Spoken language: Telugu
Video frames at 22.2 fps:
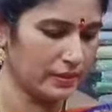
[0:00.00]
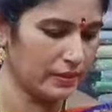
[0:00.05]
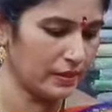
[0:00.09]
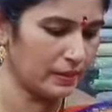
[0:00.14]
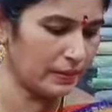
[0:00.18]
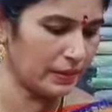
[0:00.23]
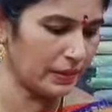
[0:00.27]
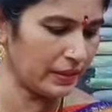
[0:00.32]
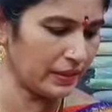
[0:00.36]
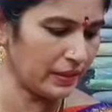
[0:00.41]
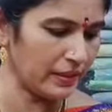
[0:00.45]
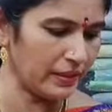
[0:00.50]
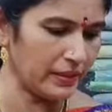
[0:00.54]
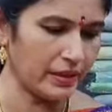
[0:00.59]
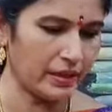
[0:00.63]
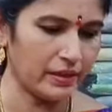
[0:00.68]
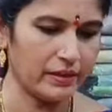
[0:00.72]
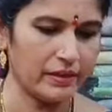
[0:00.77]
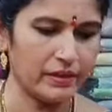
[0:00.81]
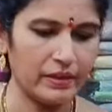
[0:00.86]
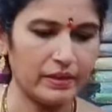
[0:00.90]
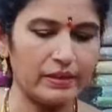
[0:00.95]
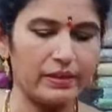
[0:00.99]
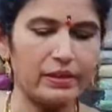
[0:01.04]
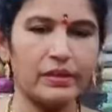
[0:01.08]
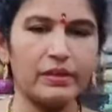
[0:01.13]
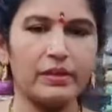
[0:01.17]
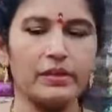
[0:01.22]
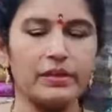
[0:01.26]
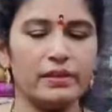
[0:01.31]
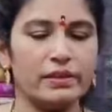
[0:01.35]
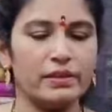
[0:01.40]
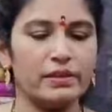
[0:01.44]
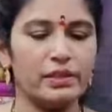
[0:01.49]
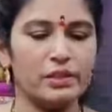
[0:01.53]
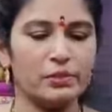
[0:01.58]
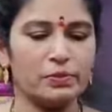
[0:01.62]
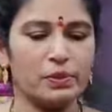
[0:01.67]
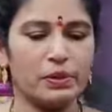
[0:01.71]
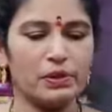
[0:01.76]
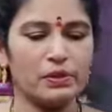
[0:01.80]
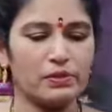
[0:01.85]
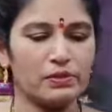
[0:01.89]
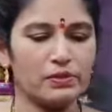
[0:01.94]
ఇలా మనకి గ్రాండ్గా రిచ్
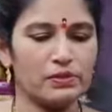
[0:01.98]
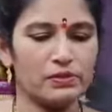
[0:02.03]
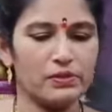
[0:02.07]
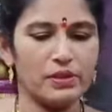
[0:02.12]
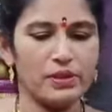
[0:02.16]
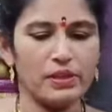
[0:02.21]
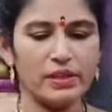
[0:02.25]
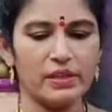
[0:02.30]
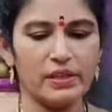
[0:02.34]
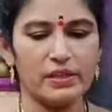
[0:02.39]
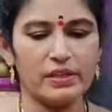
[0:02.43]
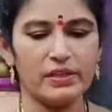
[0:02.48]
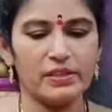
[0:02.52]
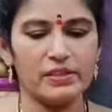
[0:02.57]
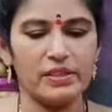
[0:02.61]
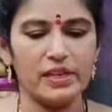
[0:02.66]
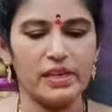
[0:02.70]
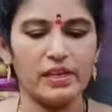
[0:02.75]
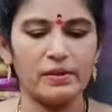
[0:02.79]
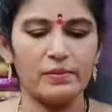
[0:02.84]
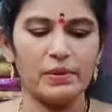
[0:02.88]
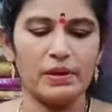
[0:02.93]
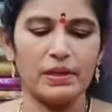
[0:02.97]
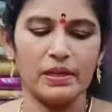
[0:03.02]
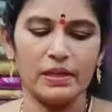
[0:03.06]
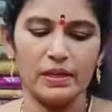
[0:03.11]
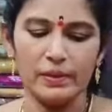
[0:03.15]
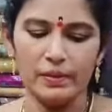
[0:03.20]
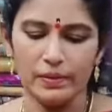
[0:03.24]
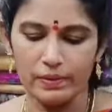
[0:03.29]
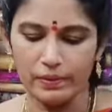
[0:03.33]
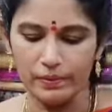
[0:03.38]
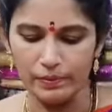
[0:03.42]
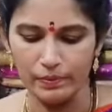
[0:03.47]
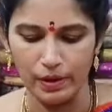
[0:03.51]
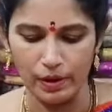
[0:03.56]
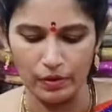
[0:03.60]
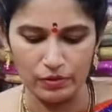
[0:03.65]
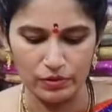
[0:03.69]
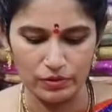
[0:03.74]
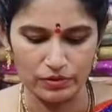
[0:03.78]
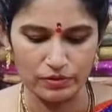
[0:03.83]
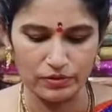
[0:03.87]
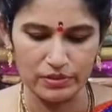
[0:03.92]
పళ్ళు వస్తుంది అండ్ ఈ శారీ మనకి
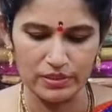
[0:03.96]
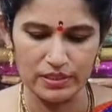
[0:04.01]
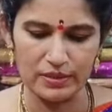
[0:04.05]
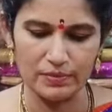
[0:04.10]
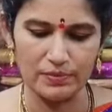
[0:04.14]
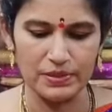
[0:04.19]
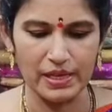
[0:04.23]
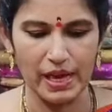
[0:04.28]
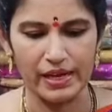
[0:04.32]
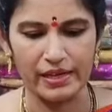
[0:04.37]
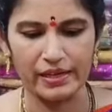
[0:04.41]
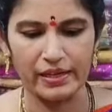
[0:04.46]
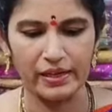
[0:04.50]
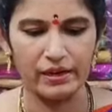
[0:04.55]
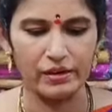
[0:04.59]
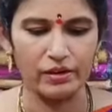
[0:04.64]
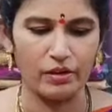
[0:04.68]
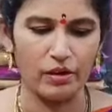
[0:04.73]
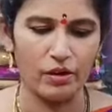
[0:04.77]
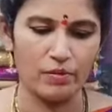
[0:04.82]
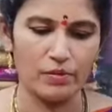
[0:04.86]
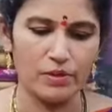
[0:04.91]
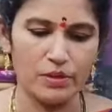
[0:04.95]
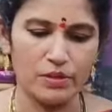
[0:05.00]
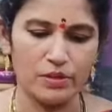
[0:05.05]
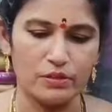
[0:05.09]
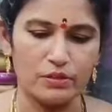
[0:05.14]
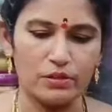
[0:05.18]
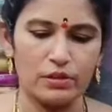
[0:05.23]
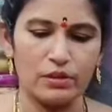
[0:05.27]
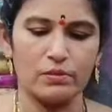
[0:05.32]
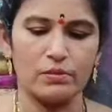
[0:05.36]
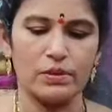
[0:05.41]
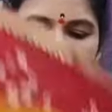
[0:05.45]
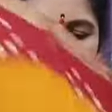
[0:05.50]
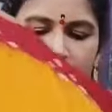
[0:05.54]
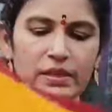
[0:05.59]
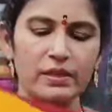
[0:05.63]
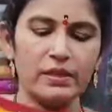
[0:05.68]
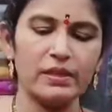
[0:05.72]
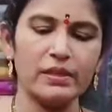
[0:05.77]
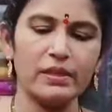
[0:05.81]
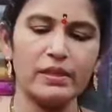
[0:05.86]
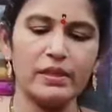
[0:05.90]
బ్లౌజు సేమ్ శారీ కలర్ కాంబినేషన్తోనే
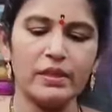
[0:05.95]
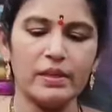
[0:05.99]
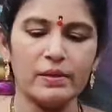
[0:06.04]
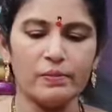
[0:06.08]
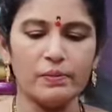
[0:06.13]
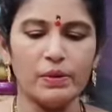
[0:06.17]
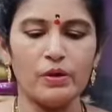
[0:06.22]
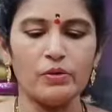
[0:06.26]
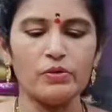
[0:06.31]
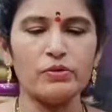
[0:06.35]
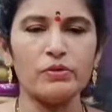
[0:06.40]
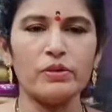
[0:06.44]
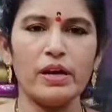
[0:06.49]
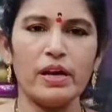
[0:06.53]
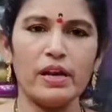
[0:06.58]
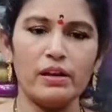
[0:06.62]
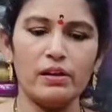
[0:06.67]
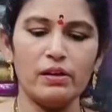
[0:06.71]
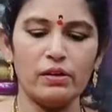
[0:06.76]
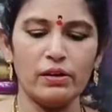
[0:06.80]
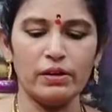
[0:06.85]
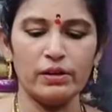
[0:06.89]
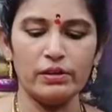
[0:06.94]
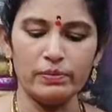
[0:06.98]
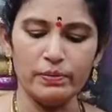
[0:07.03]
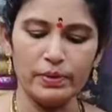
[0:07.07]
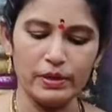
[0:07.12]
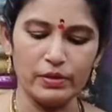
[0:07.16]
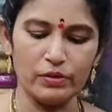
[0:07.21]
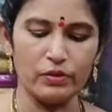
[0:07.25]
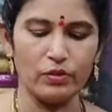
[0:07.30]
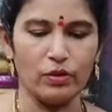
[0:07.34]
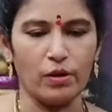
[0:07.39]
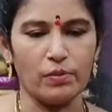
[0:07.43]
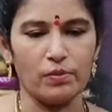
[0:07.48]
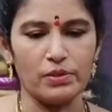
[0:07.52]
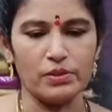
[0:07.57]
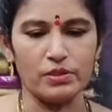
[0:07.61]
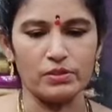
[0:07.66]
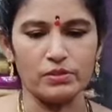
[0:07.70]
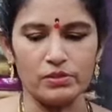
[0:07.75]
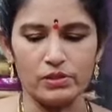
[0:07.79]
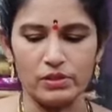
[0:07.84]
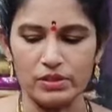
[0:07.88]
మనకి బ్లౌజు ఎల్లో అండ్ మెరూన్
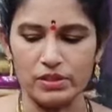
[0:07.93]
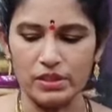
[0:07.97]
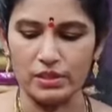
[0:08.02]
కాంబినేషన్తో